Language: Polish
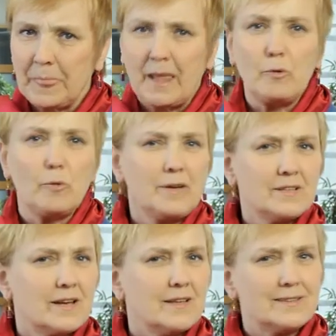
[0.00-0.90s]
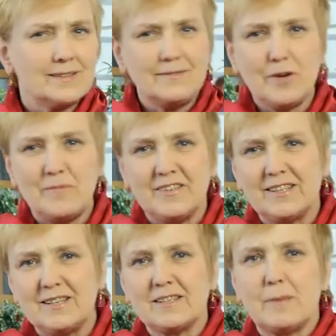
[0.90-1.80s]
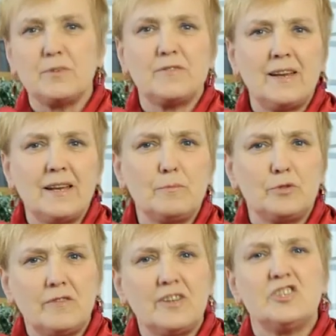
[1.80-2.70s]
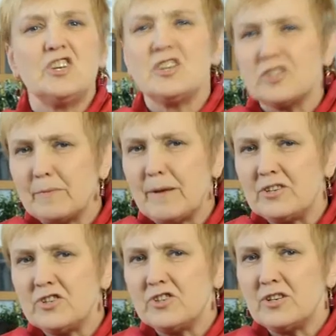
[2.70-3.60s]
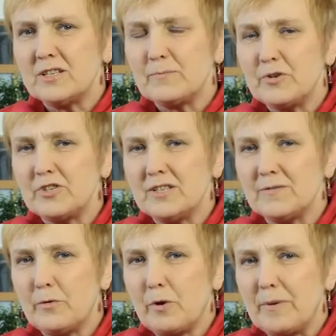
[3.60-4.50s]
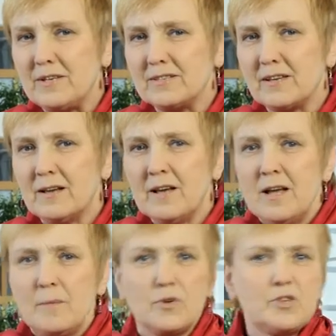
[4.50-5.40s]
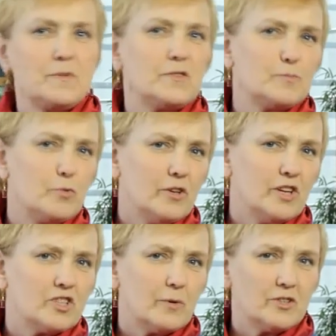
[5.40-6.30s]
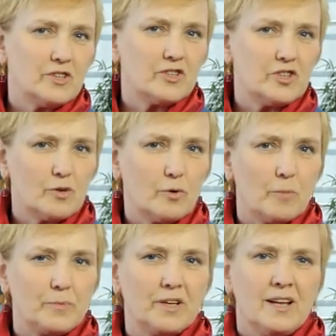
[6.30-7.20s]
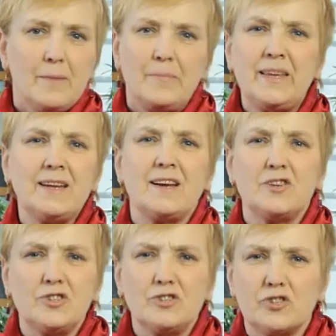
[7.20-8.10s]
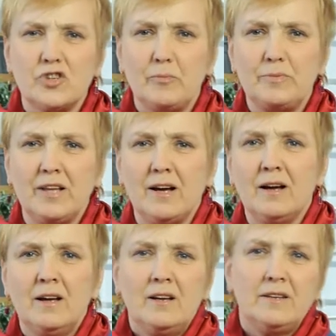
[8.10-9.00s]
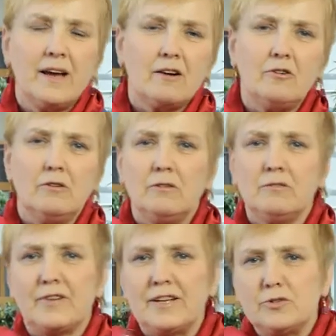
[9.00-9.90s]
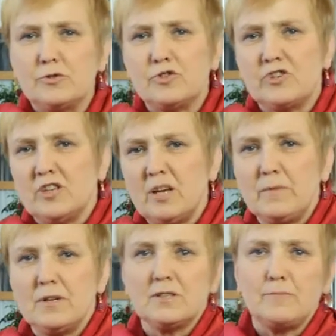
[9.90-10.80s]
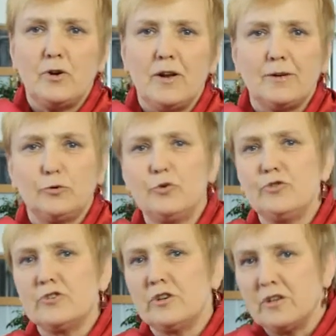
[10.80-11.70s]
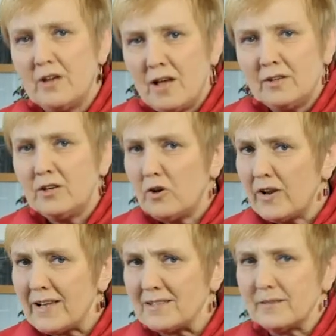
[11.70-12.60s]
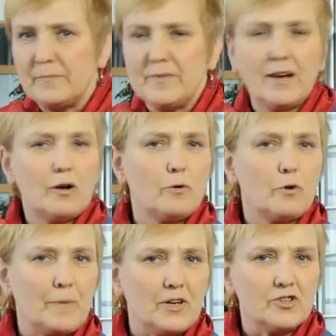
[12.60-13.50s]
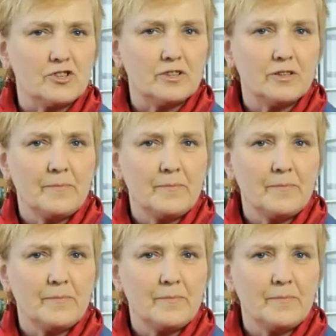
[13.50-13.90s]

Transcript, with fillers: Europejska Inicjatywa Obywatelska pozwala nam budować jeszcze bardziej silne społeczeństwo europejskie. Możemy wspólnie działać na rzecz Europy. Nie każdy z osobna, jako Francuz czy Niemiec, Polak, Duńczyk, tylko razem, jako Europejczyk.